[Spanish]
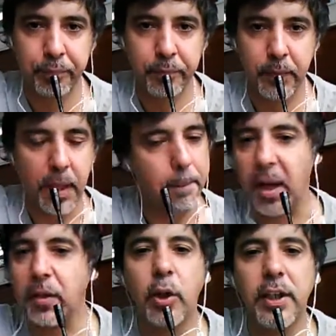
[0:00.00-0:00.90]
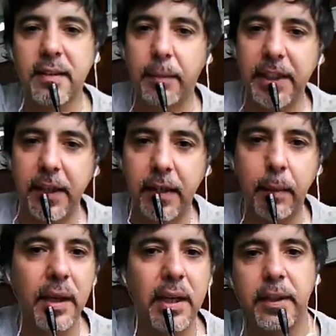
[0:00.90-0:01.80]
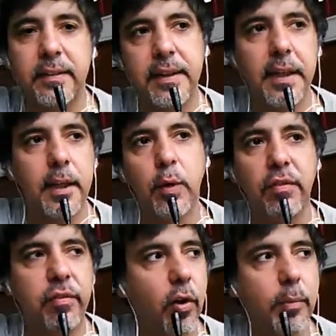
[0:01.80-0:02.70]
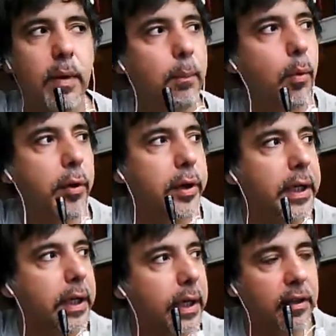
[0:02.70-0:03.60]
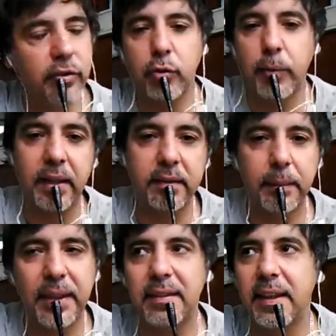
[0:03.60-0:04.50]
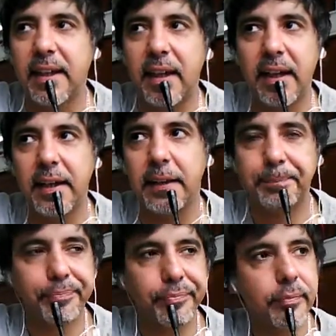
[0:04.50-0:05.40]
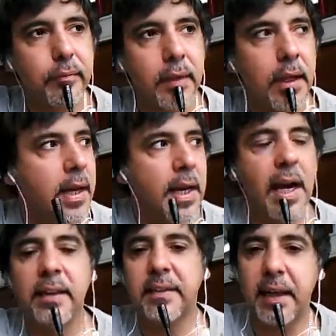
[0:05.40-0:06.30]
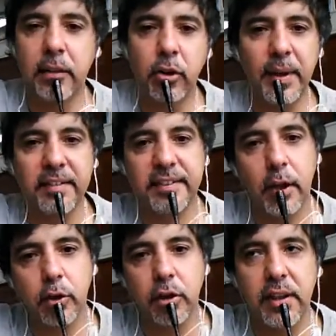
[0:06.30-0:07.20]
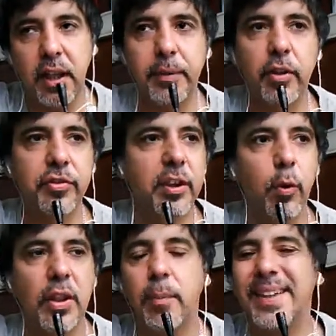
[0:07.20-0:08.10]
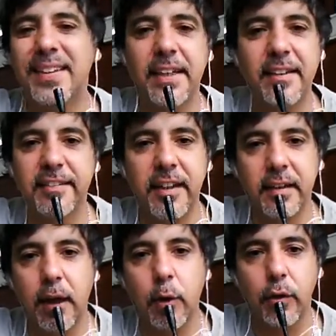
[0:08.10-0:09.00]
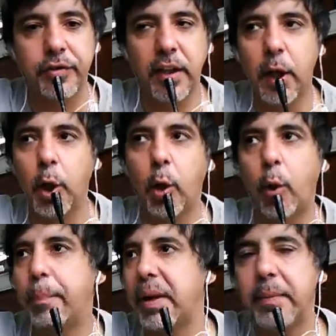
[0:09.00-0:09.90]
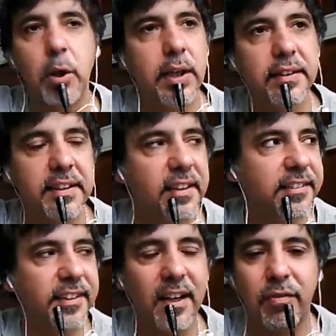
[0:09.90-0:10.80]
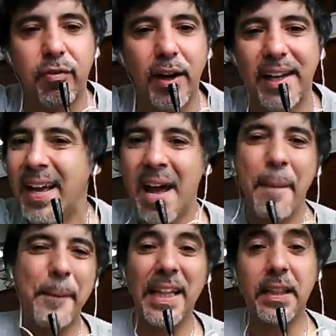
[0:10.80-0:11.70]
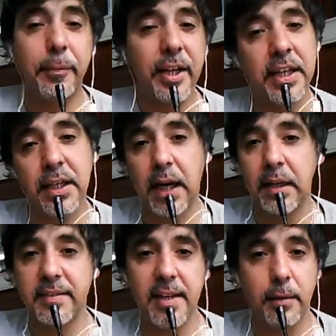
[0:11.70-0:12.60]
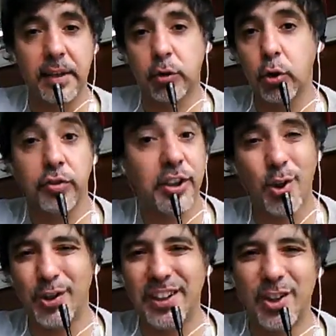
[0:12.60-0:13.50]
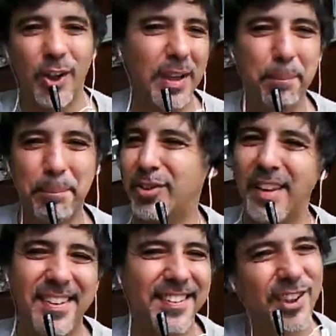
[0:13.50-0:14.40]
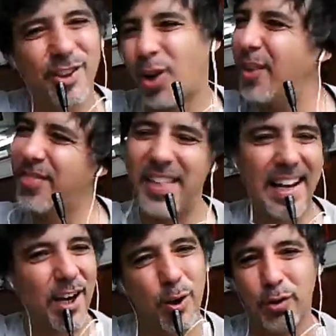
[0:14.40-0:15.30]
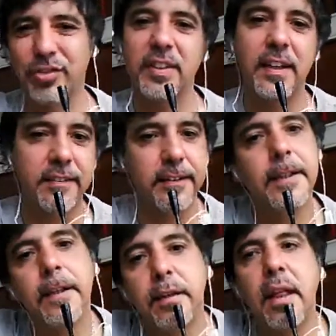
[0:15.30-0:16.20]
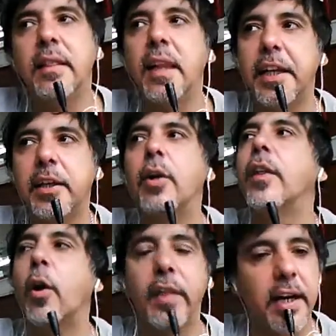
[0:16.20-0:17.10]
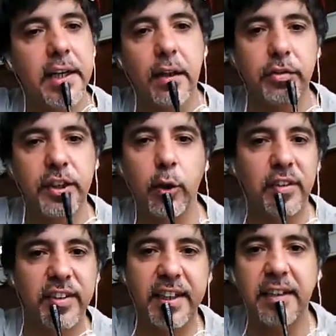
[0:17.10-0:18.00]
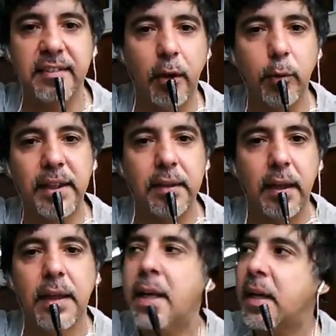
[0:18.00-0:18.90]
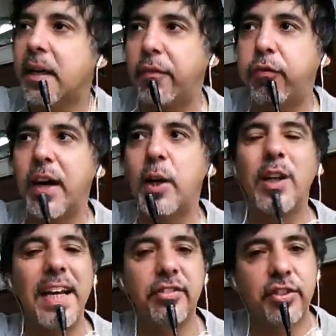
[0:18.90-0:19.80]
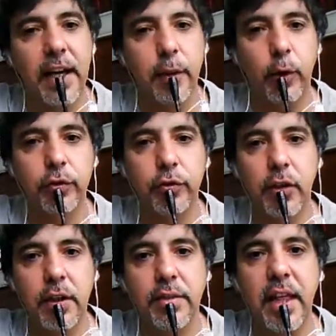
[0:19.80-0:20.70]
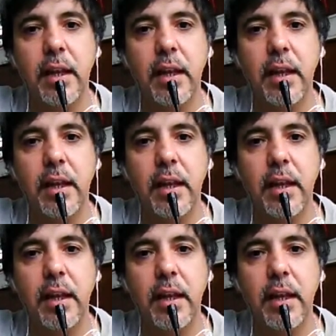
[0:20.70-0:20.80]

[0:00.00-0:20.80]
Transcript: Perdón, esta mañana me levanté en una forma muy exuberantemente clara enterándome de ciertos términos y cuando me enteré de ciertas cosas, lo primero que atiné a hacer fue, mente virginal se levantó psicótico y empezó a decir todas las cosas del delirio de los degenerados estos que se creen salud mental, que fueron echados del